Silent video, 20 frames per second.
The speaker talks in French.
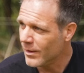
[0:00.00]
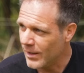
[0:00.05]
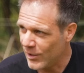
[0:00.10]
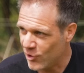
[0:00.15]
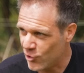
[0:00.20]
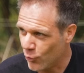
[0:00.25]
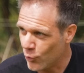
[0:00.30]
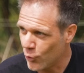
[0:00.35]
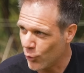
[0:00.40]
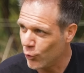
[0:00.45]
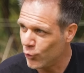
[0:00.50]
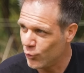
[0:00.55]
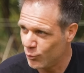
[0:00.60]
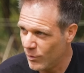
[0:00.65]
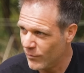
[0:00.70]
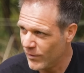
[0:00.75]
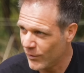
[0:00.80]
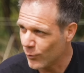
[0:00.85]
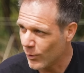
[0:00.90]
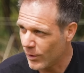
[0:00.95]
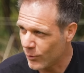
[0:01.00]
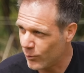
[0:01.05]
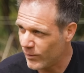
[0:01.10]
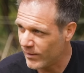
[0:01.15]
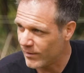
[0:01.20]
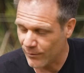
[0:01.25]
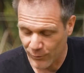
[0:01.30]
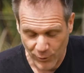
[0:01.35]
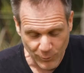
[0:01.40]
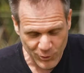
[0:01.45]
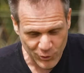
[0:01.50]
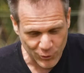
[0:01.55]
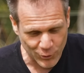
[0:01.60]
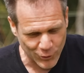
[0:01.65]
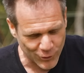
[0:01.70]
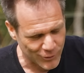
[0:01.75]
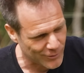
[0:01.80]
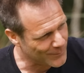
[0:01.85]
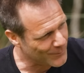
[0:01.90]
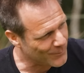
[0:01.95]
Et j'ai encore le W sur la cuisse. Non, mais je
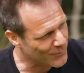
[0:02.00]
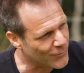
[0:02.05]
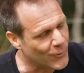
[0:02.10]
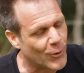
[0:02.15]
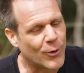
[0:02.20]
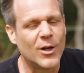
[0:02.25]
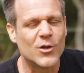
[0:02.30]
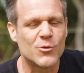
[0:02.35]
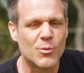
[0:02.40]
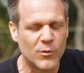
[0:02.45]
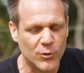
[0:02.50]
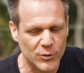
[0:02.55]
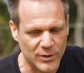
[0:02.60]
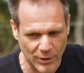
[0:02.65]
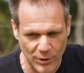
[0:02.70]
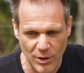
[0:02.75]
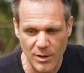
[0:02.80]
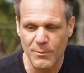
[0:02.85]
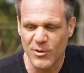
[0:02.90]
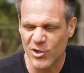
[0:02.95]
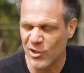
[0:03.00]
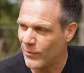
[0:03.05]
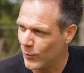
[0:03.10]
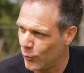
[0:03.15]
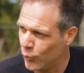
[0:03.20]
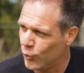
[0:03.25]
te. Non, là, je me fous de ta gueule, mais j'avais